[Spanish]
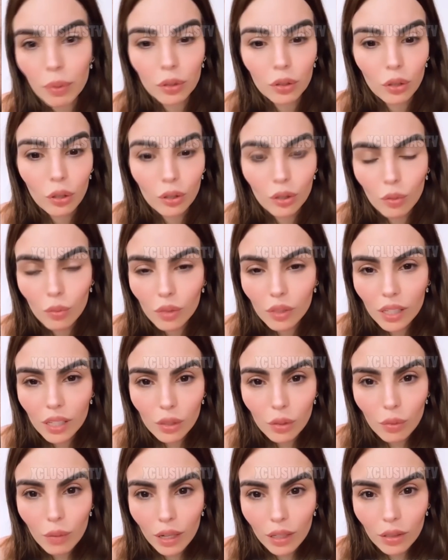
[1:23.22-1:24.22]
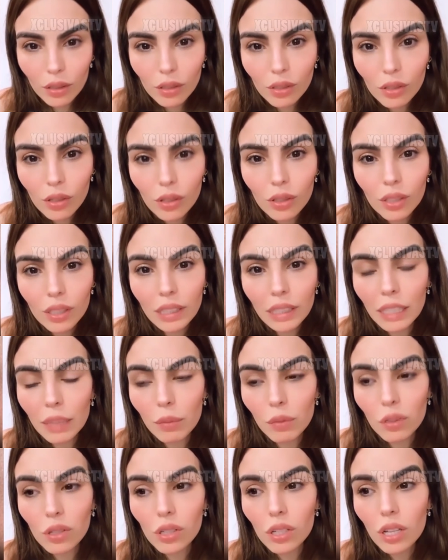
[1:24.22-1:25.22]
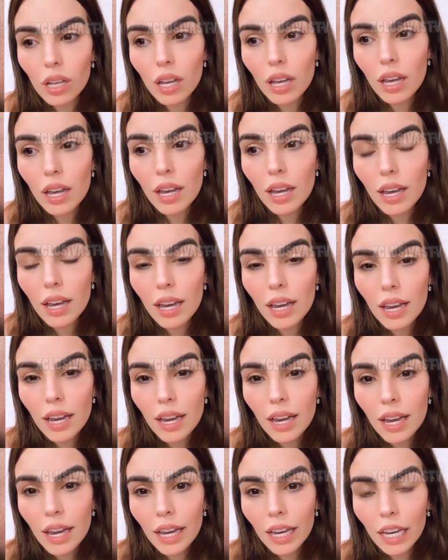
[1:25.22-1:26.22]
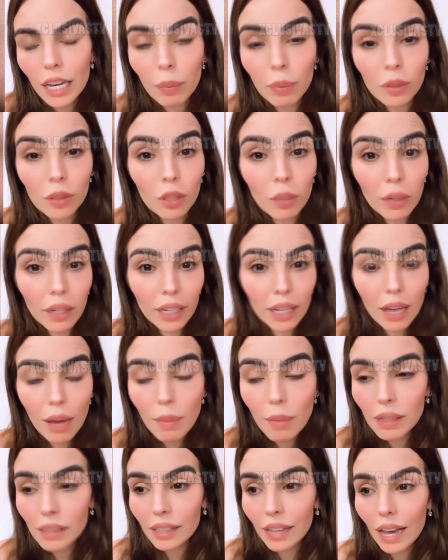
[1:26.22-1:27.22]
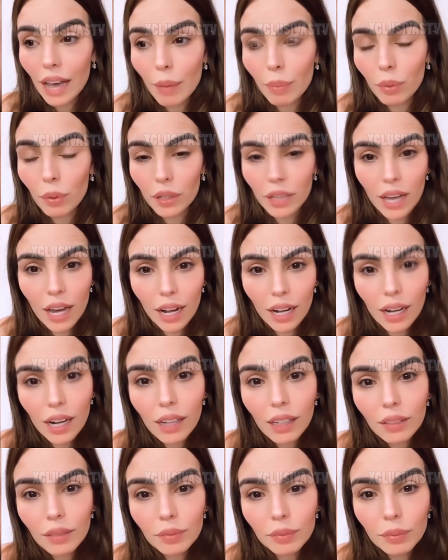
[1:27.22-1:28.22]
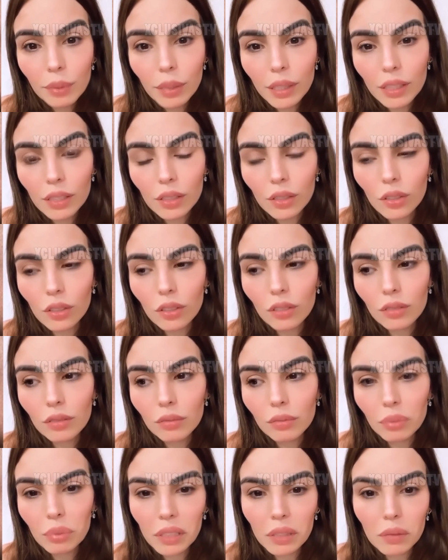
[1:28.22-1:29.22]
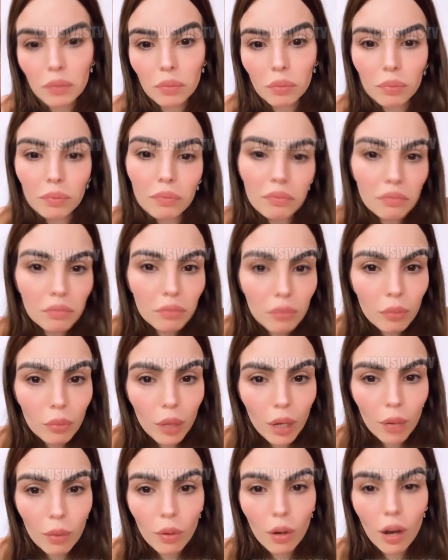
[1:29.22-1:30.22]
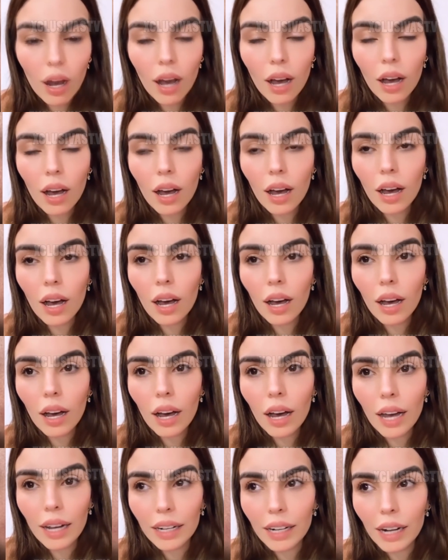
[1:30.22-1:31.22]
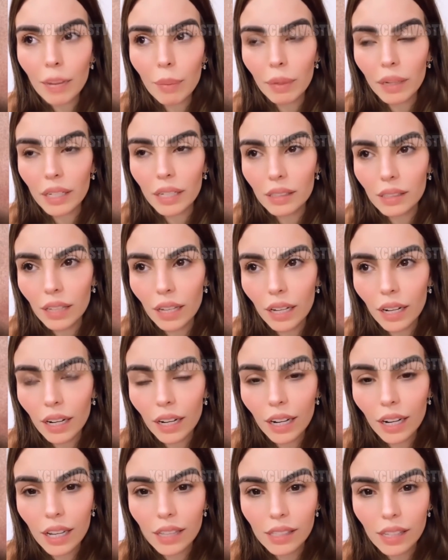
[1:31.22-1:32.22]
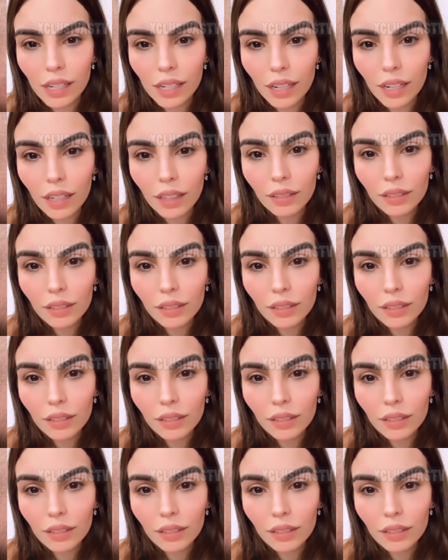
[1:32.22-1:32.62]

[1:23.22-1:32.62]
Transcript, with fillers: todos somos seres humanos, todos sentimos. Y pues no me queda más que apoyarla, por eso pues vuelvo a, reaparecer en la escena.